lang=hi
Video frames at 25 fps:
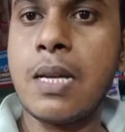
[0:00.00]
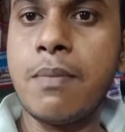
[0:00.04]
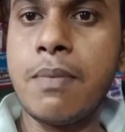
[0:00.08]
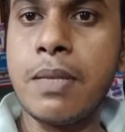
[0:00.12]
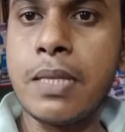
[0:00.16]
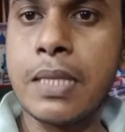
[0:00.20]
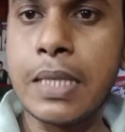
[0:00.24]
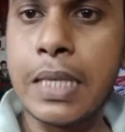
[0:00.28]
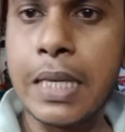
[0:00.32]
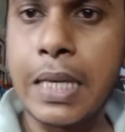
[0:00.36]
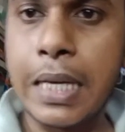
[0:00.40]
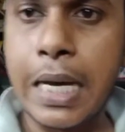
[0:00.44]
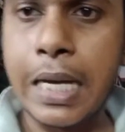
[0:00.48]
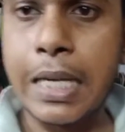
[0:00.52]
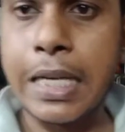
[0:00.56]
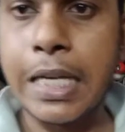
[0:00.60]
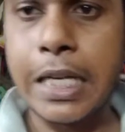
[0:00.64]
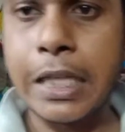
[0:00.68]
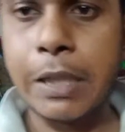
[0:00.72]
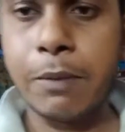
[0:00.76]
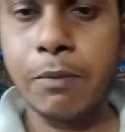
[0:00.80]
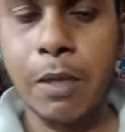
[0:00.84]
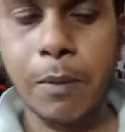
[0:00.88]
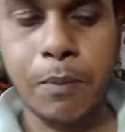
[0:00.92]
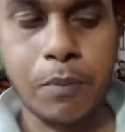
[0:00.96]
रविस्टेक
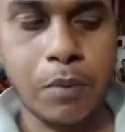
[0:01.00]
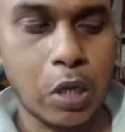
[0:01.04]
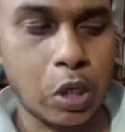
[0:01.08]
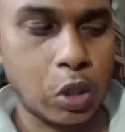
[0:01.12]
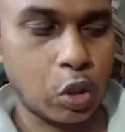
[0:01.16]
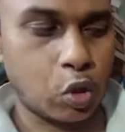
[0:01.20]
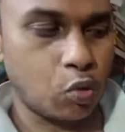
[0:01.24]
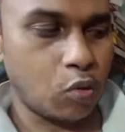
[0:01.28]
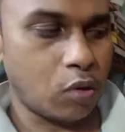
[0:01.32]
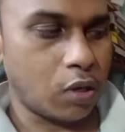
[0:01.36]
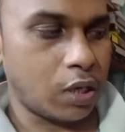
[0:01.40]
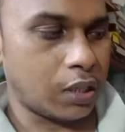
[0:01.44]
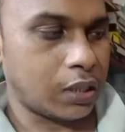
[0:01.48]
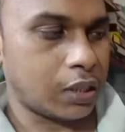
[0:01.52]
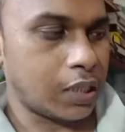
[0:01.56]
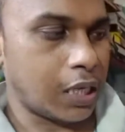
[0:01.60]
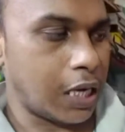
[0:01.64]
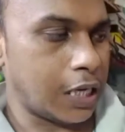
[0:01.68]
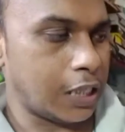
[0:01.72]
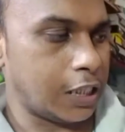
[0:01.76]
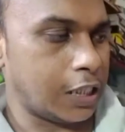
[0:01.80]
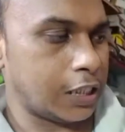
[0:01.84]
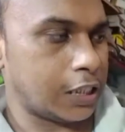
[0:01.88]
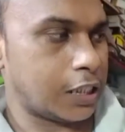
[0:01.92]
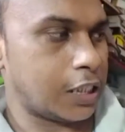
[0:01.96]
गैजेट में आपका स्वागत
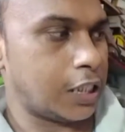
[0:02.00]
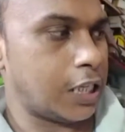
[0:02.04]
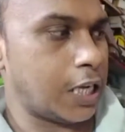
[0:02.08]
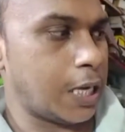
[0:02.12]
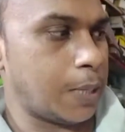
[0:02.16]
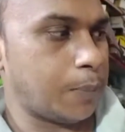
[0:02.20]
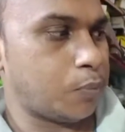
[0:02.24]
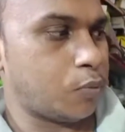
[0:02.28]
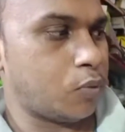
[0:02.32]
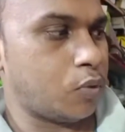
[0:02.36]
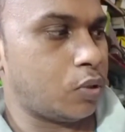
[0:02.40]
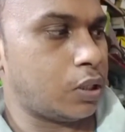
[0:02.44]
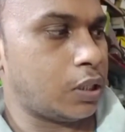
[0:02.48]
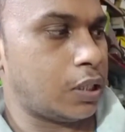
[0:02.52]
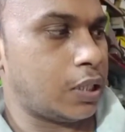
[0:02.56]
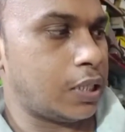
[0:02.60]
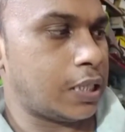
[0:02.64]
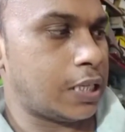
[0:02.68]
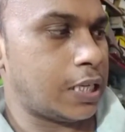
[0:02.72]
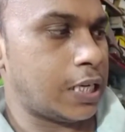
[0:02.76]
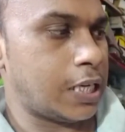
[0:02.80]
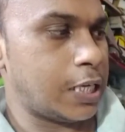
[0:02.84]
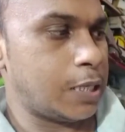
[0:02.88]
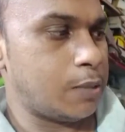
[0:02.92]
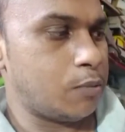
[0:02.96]
आज देखिए आपको
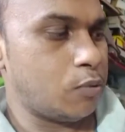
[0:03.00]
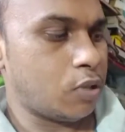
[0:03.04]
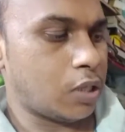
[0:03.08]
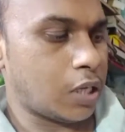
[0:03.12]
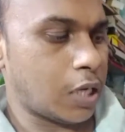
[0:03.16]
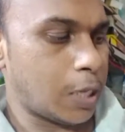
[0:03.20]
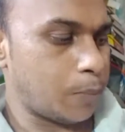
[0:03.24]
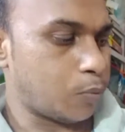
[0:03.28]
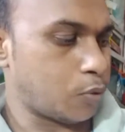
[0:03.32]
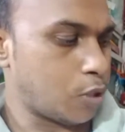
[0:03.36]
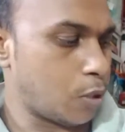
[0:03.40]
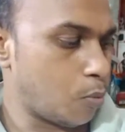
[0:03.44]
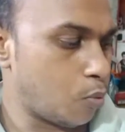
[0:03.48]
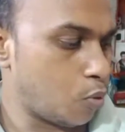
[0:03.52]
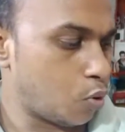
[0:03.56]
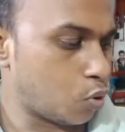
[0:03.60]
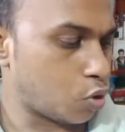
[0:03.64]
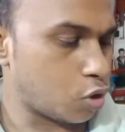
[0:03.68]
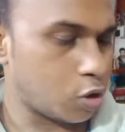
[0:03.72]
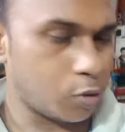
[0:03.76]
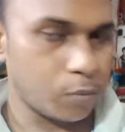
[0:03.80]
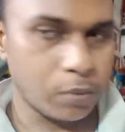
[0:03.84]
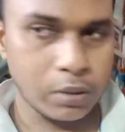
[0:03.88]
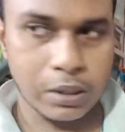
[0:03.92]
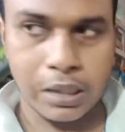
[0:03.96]
ये रहने वो का आपका
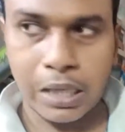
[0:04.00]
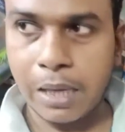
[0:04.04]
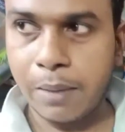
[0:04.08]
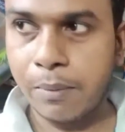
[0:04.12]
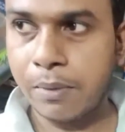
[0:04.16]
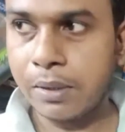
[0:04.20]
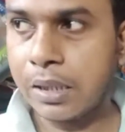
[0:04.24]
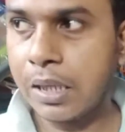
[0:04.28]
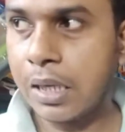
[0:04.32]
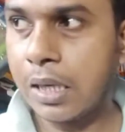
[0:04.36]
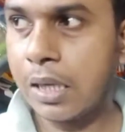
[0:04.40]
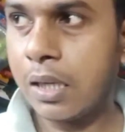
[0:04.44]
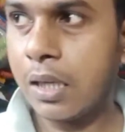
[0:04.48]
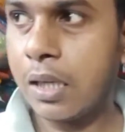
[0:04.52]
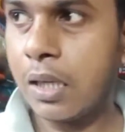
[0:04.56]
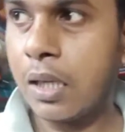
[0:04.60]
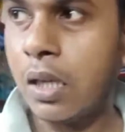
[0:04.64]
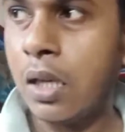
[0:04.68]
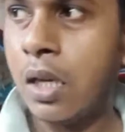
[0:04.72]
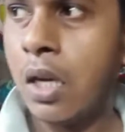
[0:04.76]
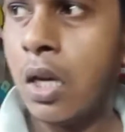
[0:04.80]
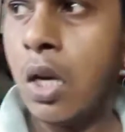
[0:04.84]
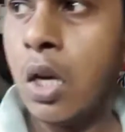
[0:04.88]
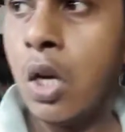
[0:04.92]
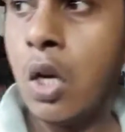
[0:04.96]
ब्लूटूथ बता बता रहे
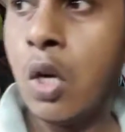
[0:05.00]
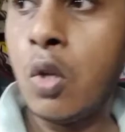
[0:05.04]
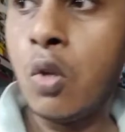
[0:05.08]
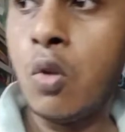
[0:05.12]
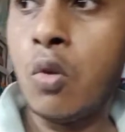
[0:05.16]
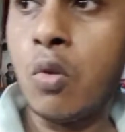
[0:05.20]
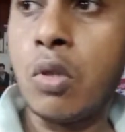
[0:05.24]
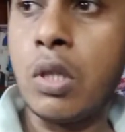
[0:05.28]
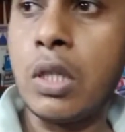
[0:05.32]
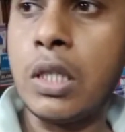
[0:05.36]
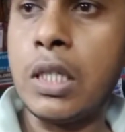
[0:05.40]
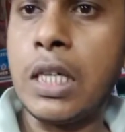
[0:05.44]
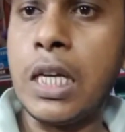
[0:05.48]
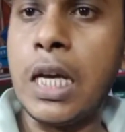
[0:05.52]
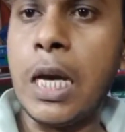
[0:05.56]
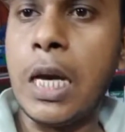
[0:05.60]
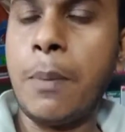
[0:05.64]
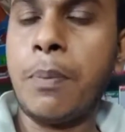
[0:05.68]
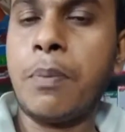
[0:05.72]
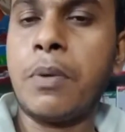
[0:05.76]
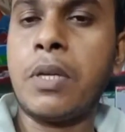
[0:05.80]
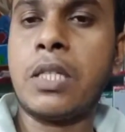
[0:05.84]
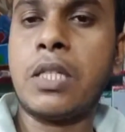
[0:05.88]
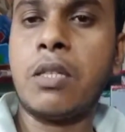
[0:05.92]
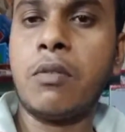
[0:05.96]
हैं क्योंकि ये
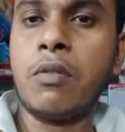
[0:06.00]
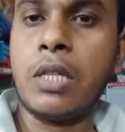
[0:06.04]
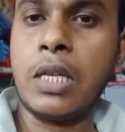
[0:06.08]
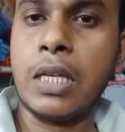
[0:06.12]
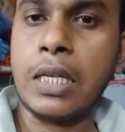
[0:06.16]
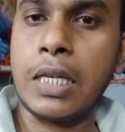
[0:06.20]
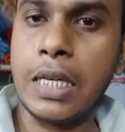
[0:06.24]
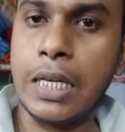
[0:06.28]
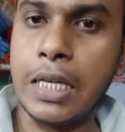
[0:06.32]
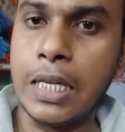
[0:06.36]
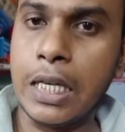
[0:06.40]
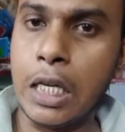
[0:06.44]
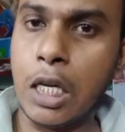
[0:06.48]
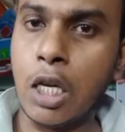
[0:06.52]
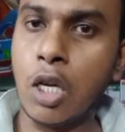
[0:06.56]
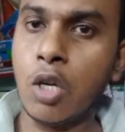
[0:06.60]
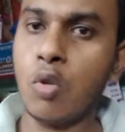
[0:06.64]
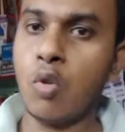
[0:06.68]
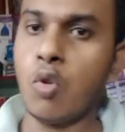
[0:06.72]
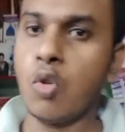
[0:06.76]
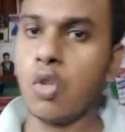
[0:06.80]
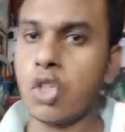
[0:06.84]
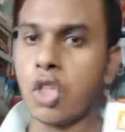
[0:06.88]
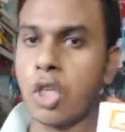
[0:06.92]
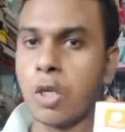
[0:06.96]
आप किसी देखे नहीं है
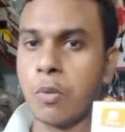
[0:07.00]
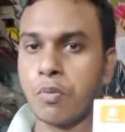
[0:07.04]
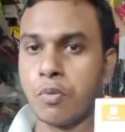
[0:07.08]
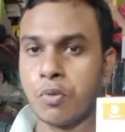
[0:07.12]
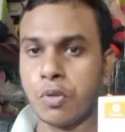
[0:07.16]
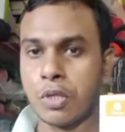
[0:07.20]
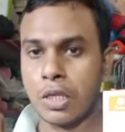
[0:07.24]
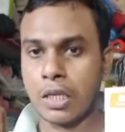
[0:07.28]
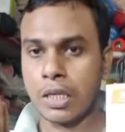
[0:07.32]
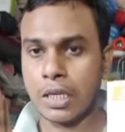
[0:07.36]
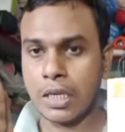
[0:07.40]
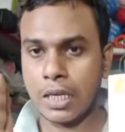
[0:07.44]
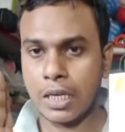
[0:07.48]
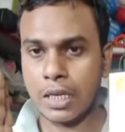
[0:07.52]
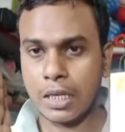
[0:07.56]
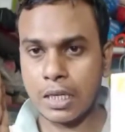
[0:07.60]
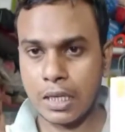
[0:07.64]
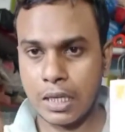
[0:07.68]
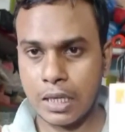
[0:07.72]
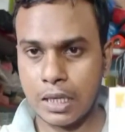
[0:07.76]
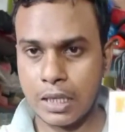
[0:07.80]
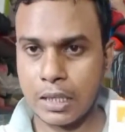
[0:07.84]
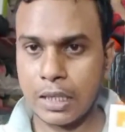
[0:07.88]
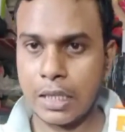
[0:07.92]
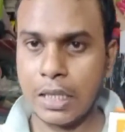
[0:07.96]
वो सिर्फ सिंगल
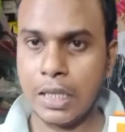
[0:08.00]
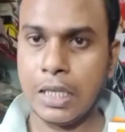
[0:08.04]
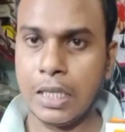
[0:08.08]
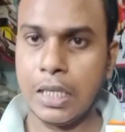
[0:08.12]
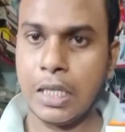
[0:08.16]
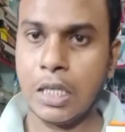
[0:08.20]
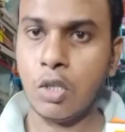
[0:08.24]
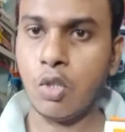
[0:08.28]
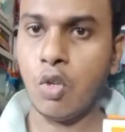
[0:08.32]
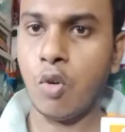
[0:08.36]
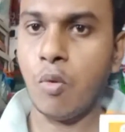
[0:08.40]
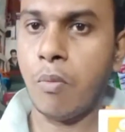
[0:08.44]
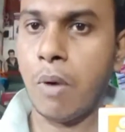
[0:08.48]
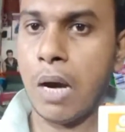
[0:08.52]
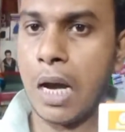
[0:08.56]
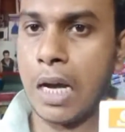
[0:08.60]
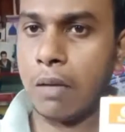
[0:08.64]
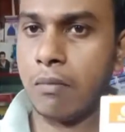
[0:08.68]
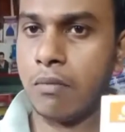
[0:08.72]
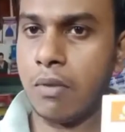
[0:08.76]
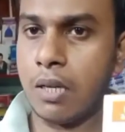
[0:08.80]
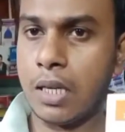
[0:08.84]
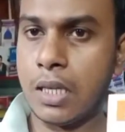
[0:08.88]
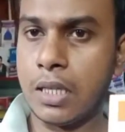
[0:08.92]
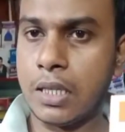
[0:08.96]
कान के लिए जो
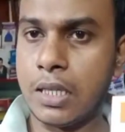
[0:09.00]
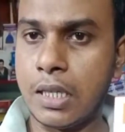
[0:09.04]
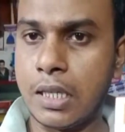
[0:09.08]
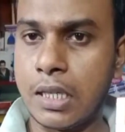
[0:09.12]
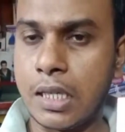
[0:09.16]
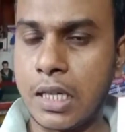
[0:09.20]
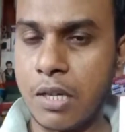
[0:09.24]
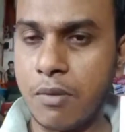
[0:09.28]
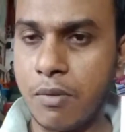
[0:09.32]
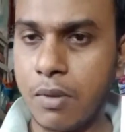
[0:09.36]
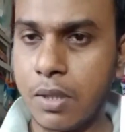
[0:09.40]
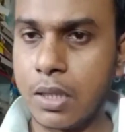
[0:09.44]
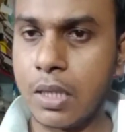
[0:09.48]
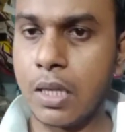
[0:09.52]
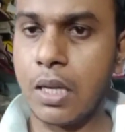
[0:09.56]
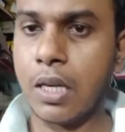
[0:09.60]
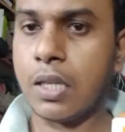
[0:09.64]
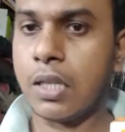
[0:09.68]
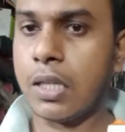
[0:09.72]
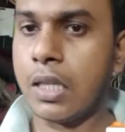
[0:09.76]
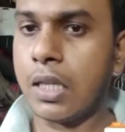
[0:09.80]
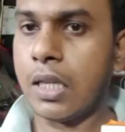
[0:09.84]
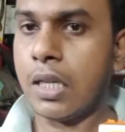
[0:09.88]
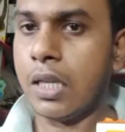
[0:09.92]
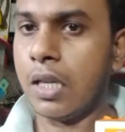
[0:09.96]
बाइक वगैरह से ट्रेवल
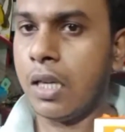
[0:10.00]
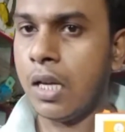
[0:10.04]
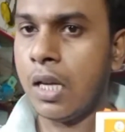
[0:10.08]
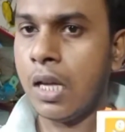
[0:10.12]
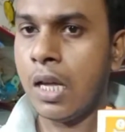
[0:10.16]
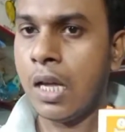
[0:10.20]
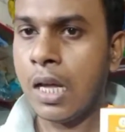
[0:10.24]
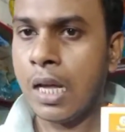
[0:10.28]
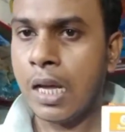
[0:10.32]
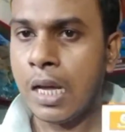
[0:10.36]
कर रहे हैं